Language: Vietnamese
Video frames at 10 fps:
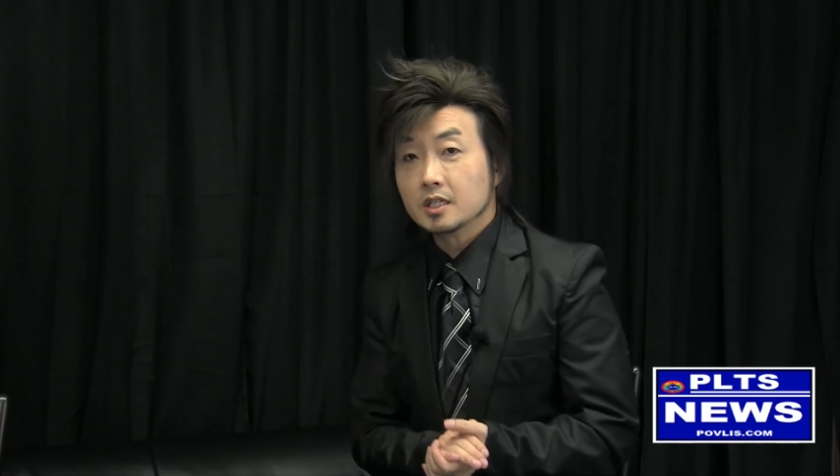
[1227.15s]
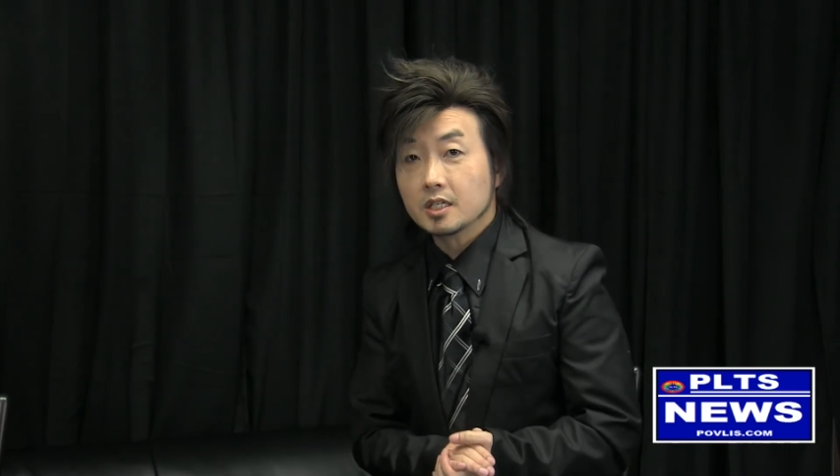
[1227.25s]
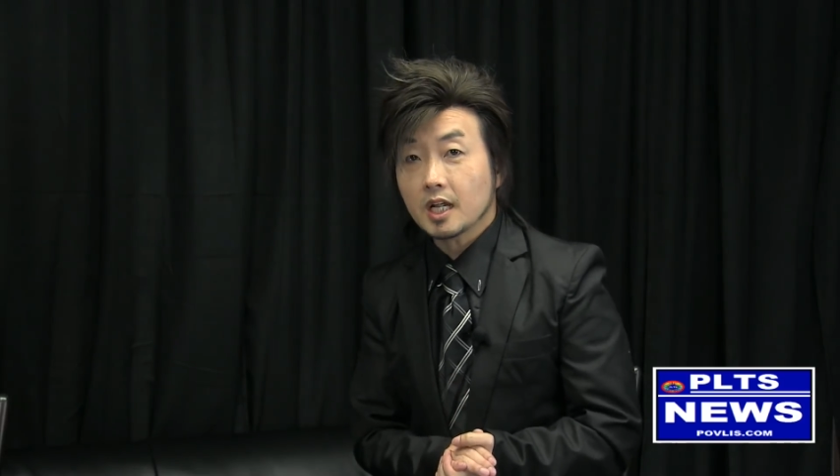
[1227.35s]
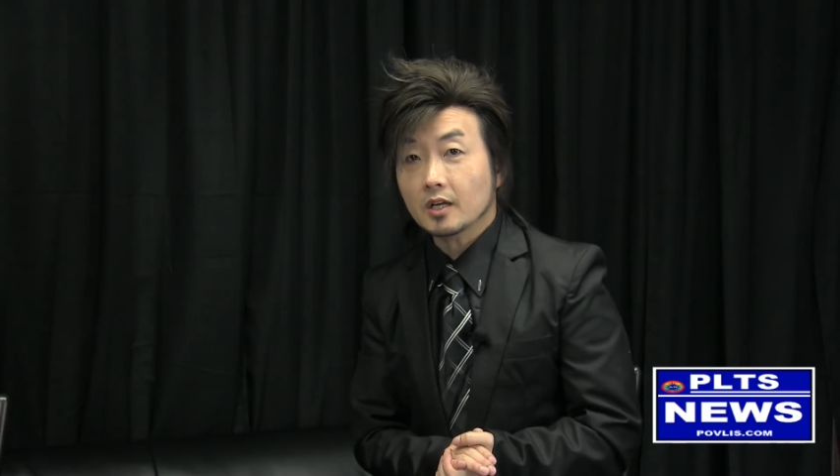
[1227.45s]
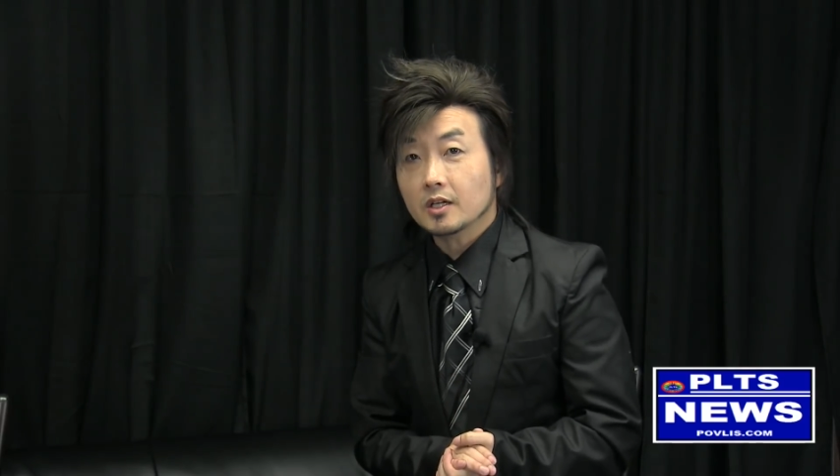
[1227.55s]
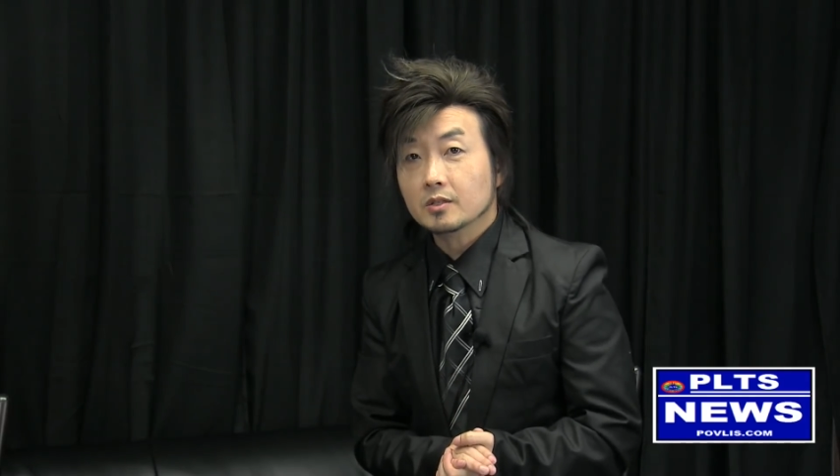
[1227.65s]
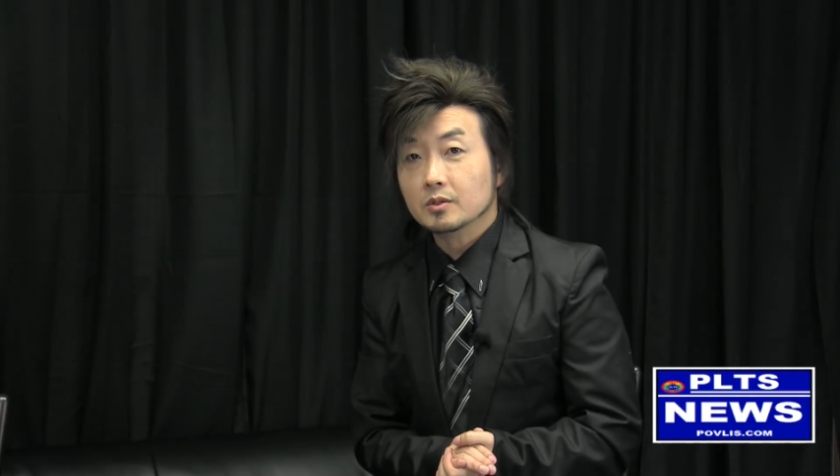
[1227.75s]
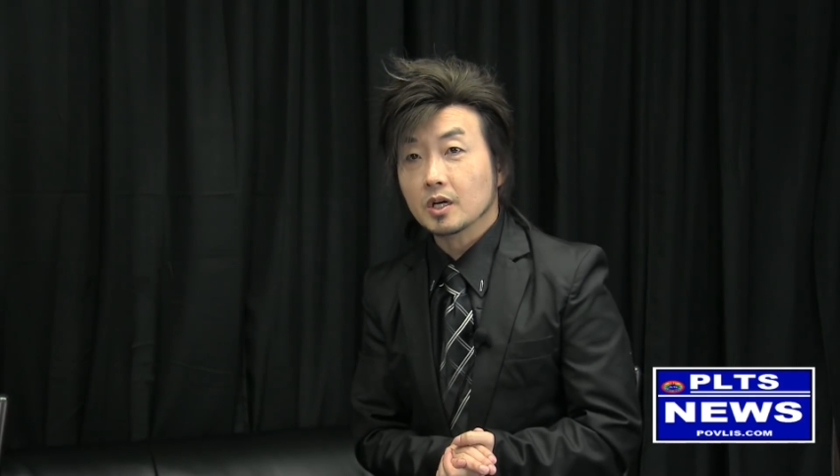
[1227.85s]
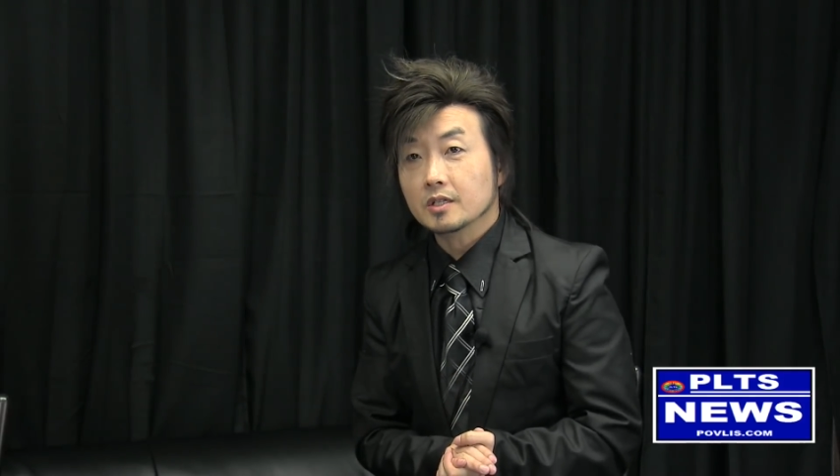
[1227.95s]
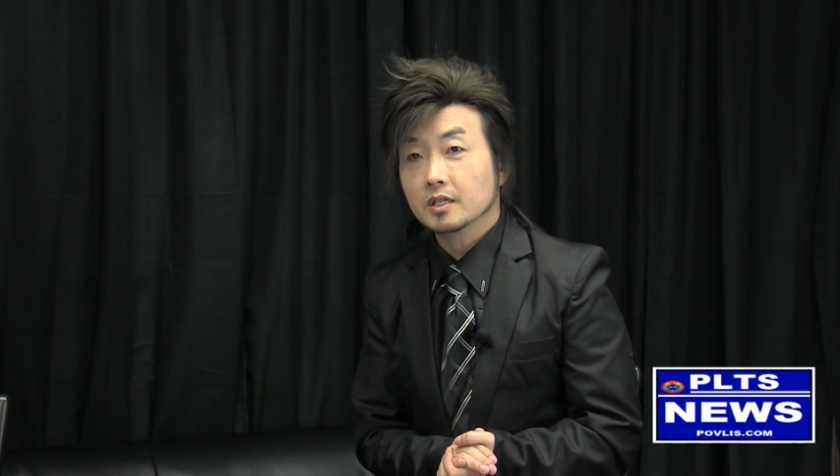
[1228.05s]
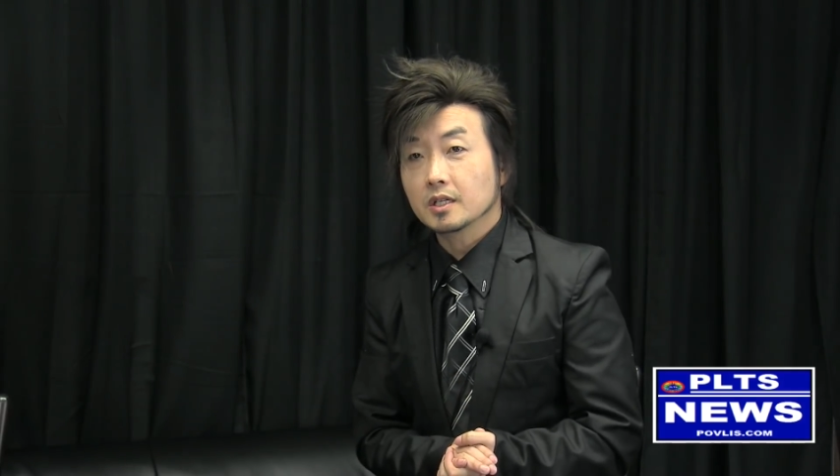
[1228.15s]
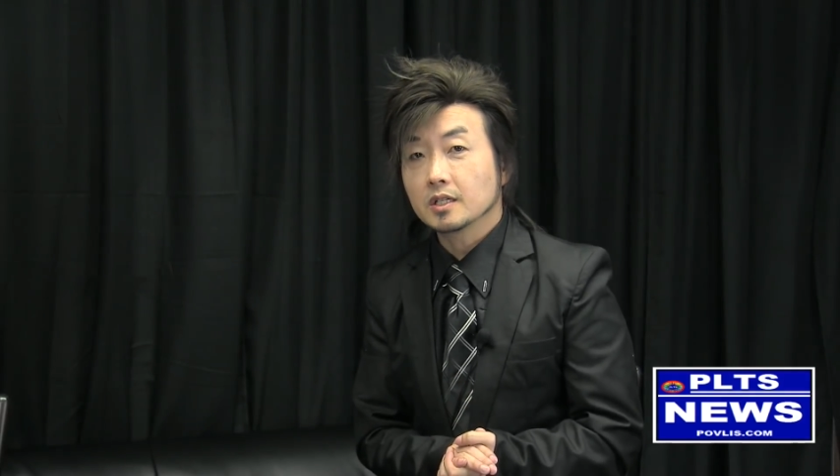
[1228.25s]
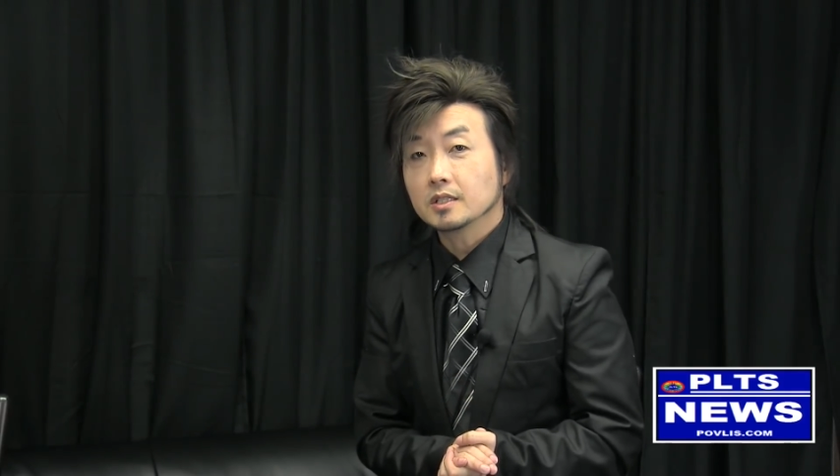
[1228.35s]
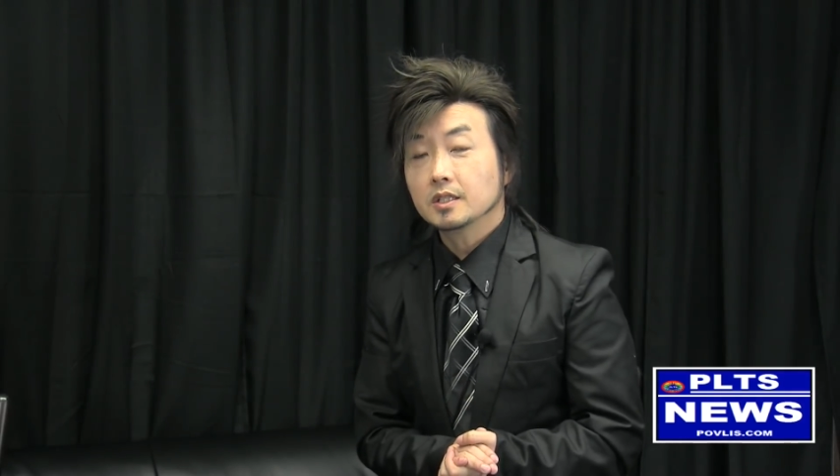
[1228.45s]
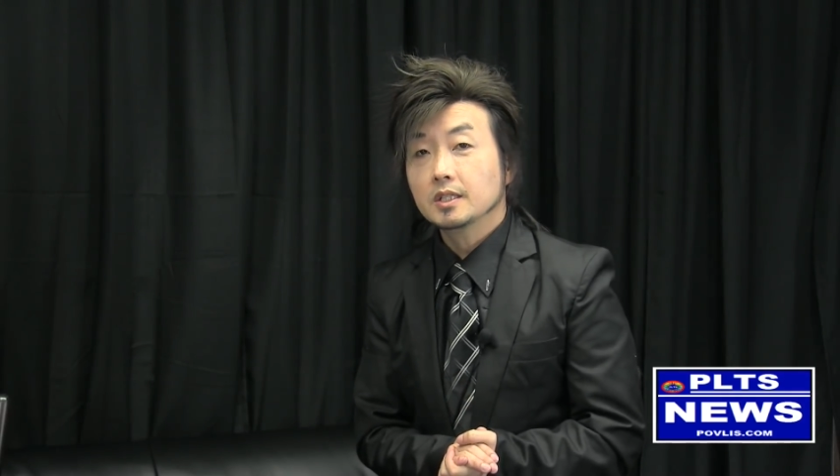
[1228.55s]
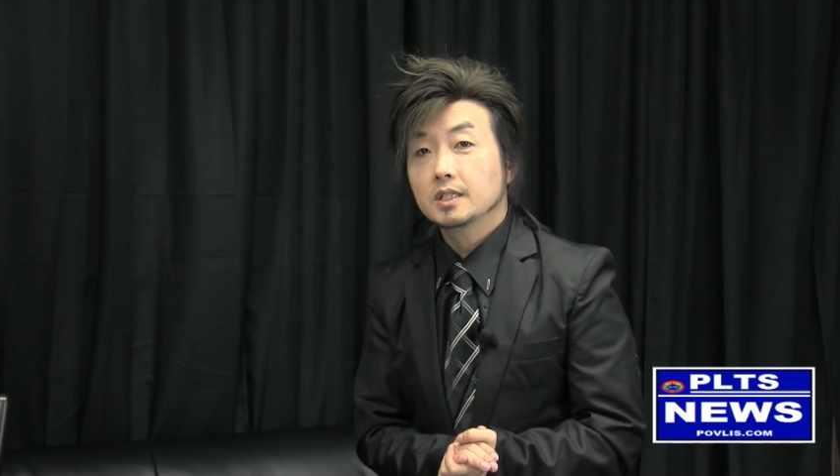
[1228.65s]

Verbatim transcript: khi nản lo rồi tao nó là